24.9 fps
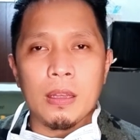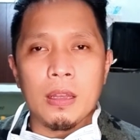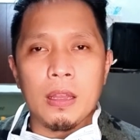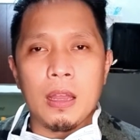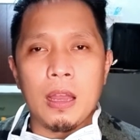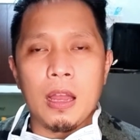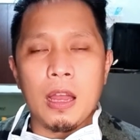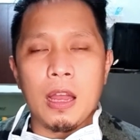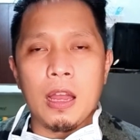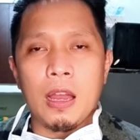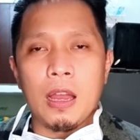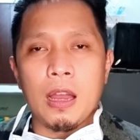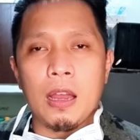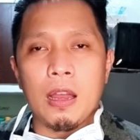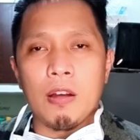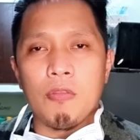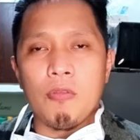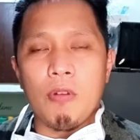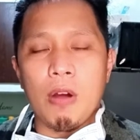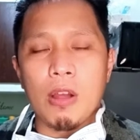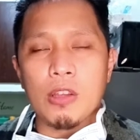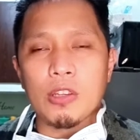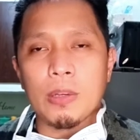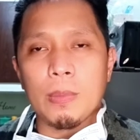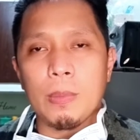uh,
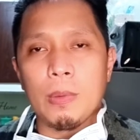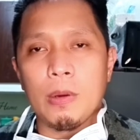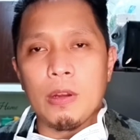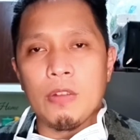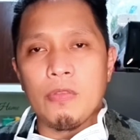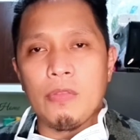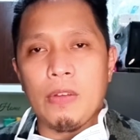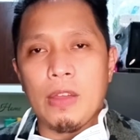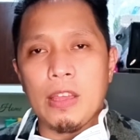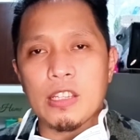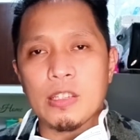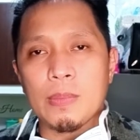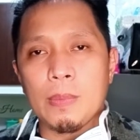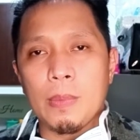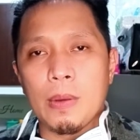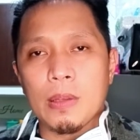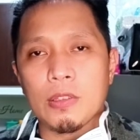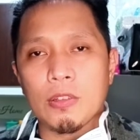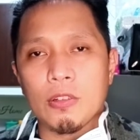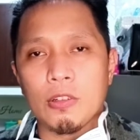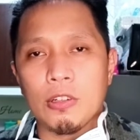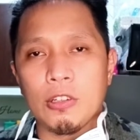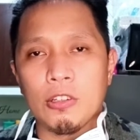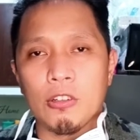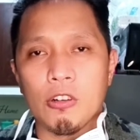washable face mask
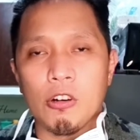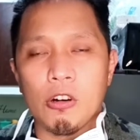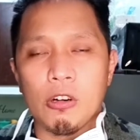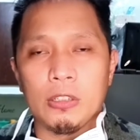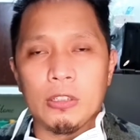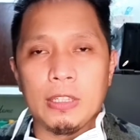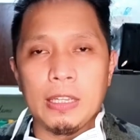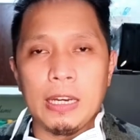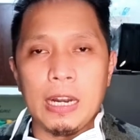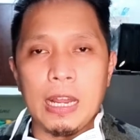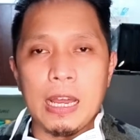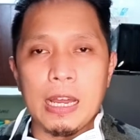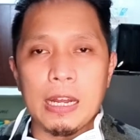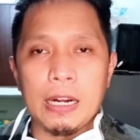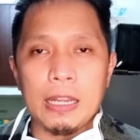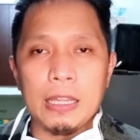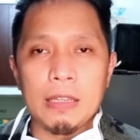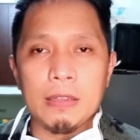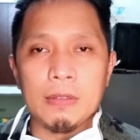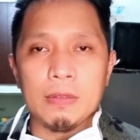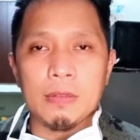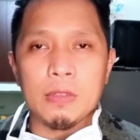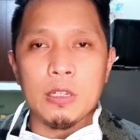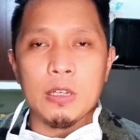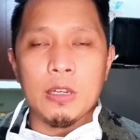o yung ordinary
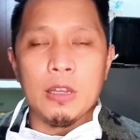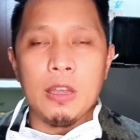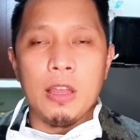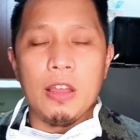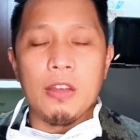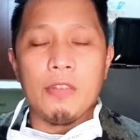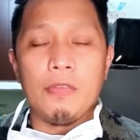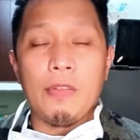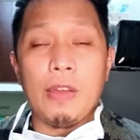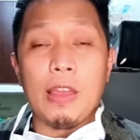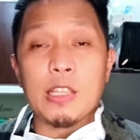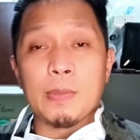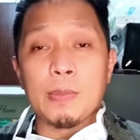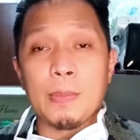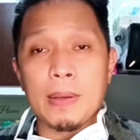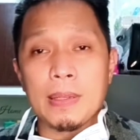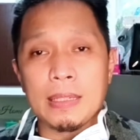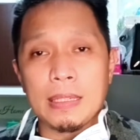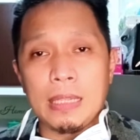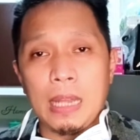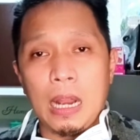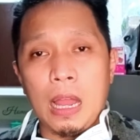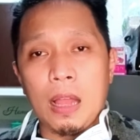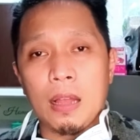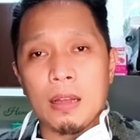face
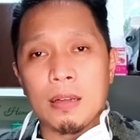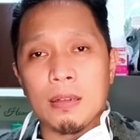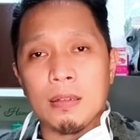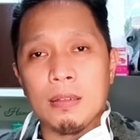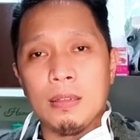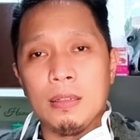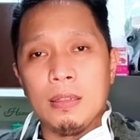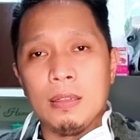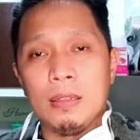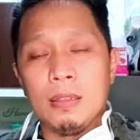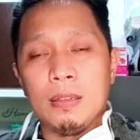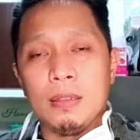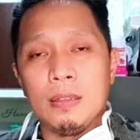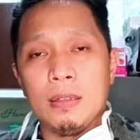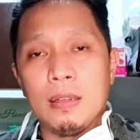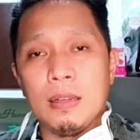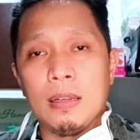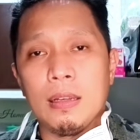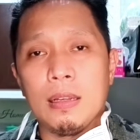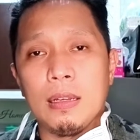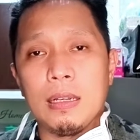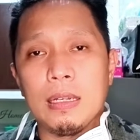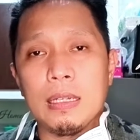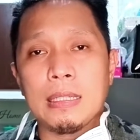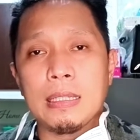mask lang.
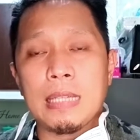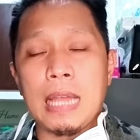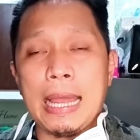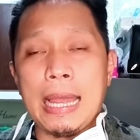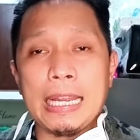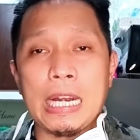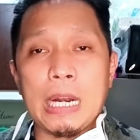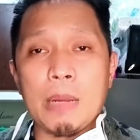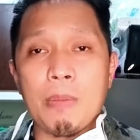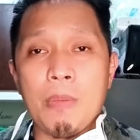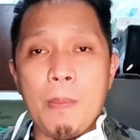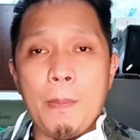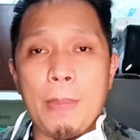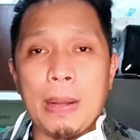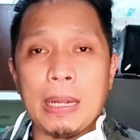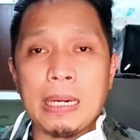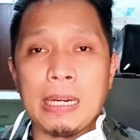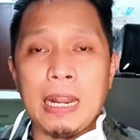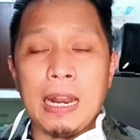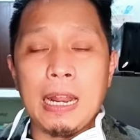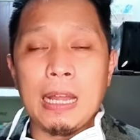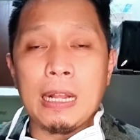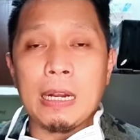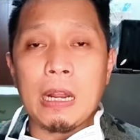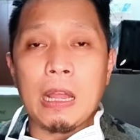Sayang naman pag
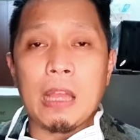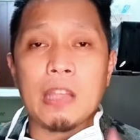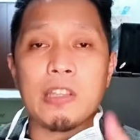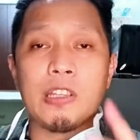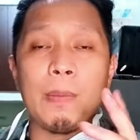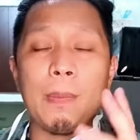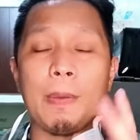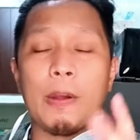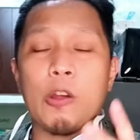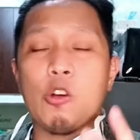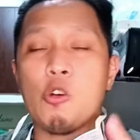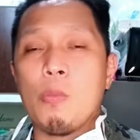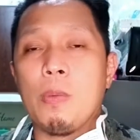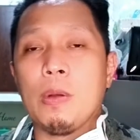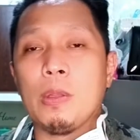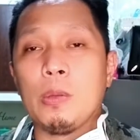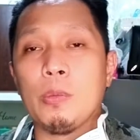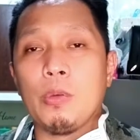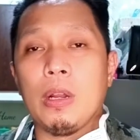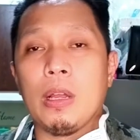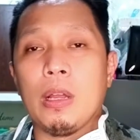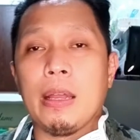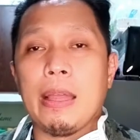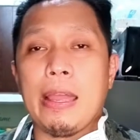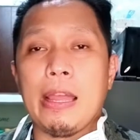nalaglag siya pag hubad
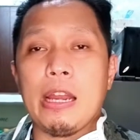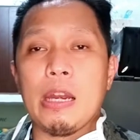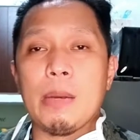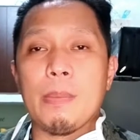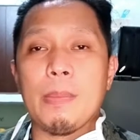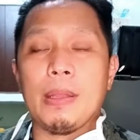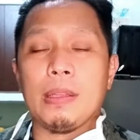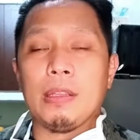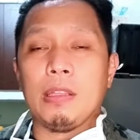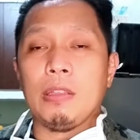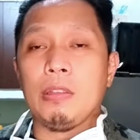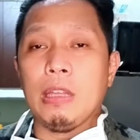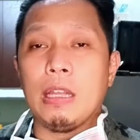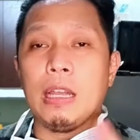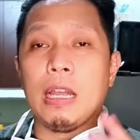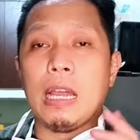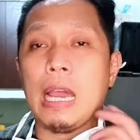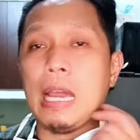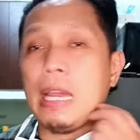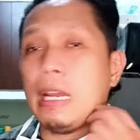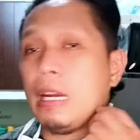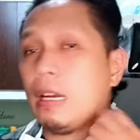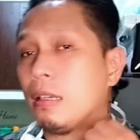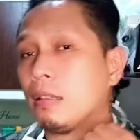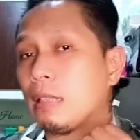mo ng helmet. Hindi
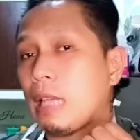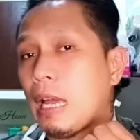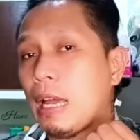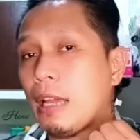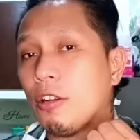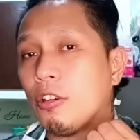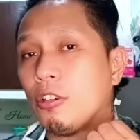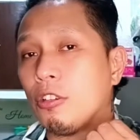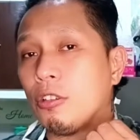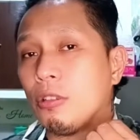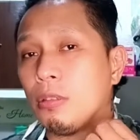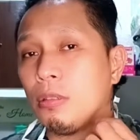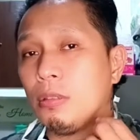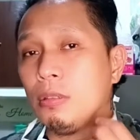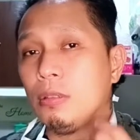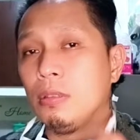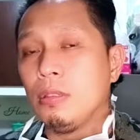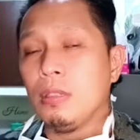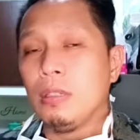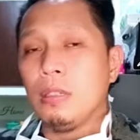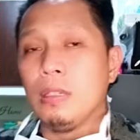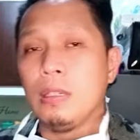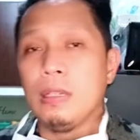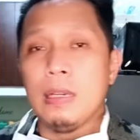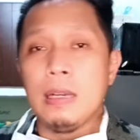kagaya ng tie-on,
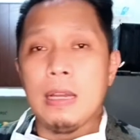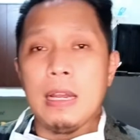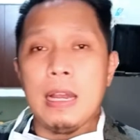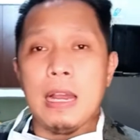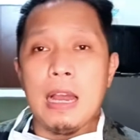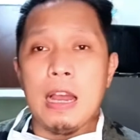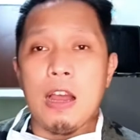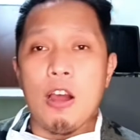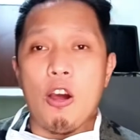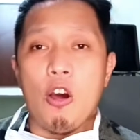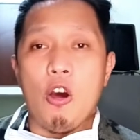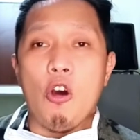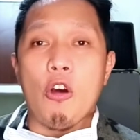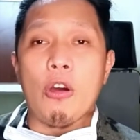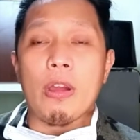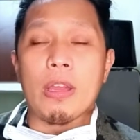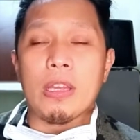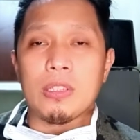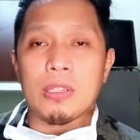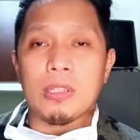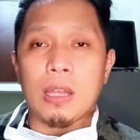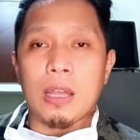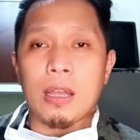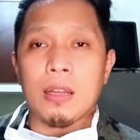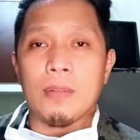okay
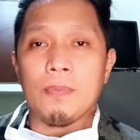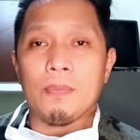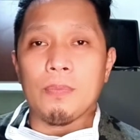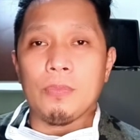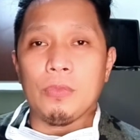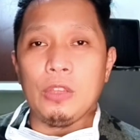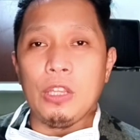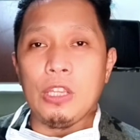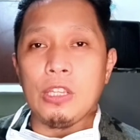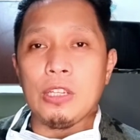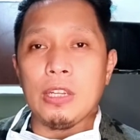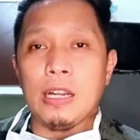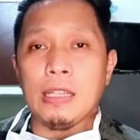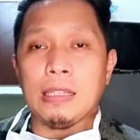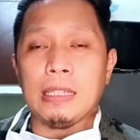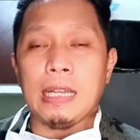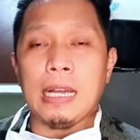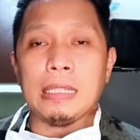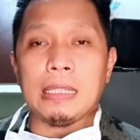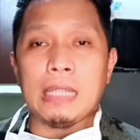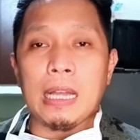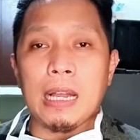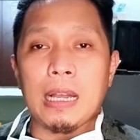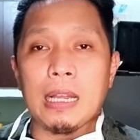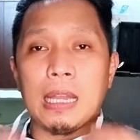siya. Hindi siya
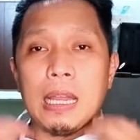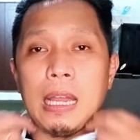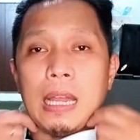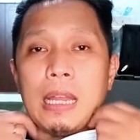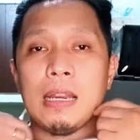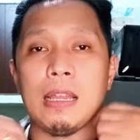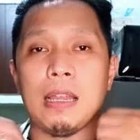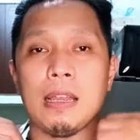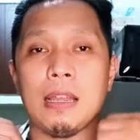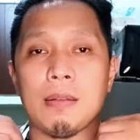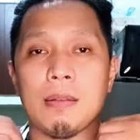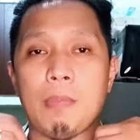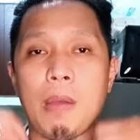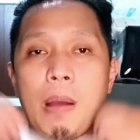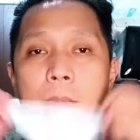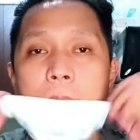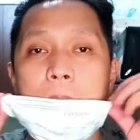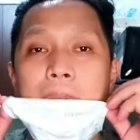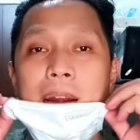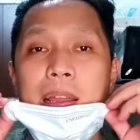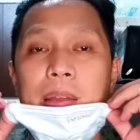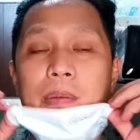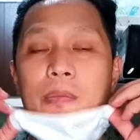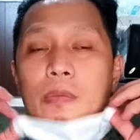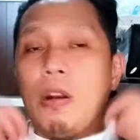natatanggal. Yan.
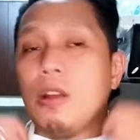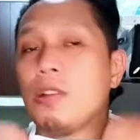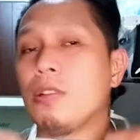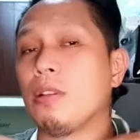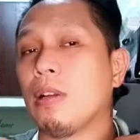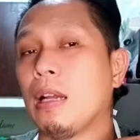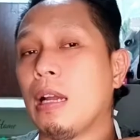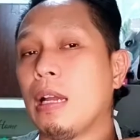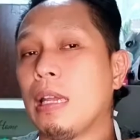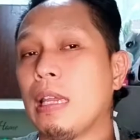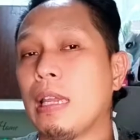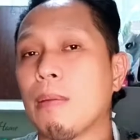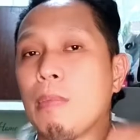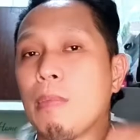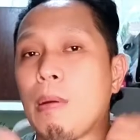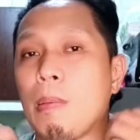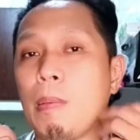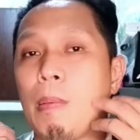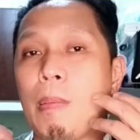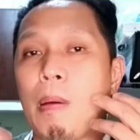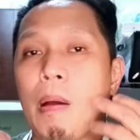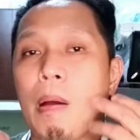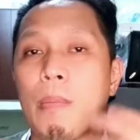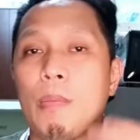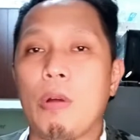Babalik mo na siyang ganyan,
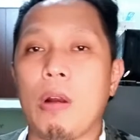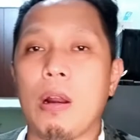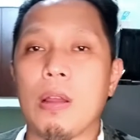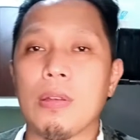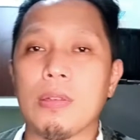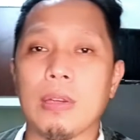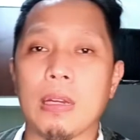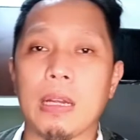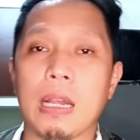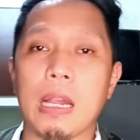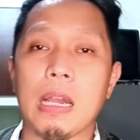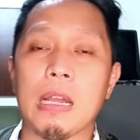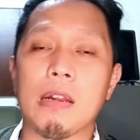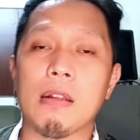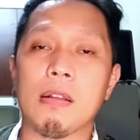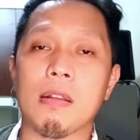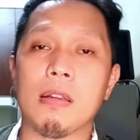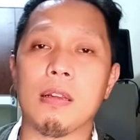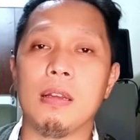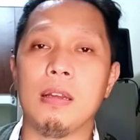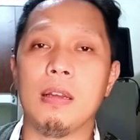bababa mo lang siyang ganun